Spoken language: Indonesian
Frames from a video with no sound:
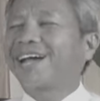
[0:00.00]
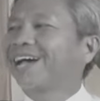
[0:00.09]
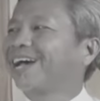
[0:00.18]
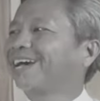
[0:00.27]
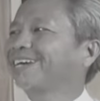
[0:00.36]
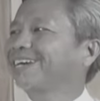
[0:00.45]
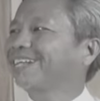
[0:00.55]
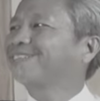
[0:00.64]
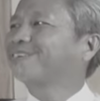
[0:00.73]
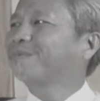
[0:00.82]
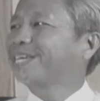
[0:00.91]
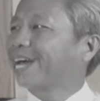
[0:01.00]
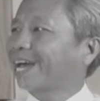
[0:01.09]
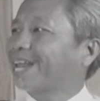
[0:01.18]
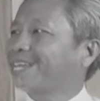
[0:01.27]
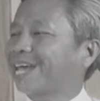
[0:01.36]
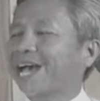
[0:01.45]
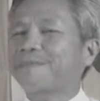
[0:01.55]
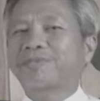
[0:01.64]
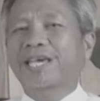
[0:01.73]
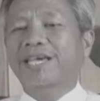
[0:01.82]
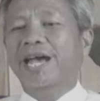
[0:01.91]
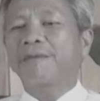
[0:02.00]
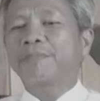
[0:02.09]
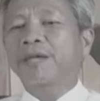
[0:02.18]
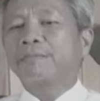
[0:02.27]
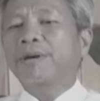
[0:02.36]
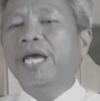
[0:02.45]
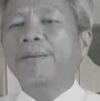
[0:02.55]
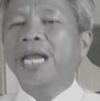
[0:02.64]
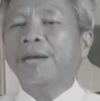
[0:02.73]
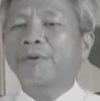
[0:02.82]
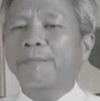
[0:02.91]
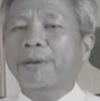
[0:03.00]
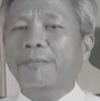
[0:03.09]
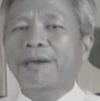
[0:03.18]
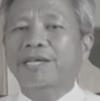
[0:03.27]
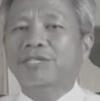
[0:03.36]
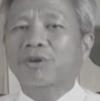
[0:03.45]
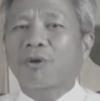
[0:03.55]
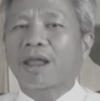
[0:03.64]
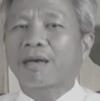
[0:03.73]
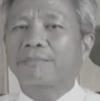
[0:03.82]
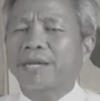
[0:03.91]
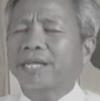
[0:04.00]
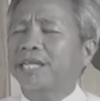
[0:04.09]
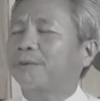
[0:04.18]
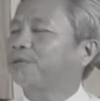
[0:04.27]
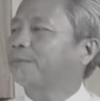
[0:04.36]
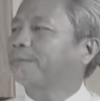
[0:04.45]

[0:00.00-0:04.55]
Nah, gitu kebanyakannya sehingga bagaimana mau memperbaiki sekolah mereka tidak punya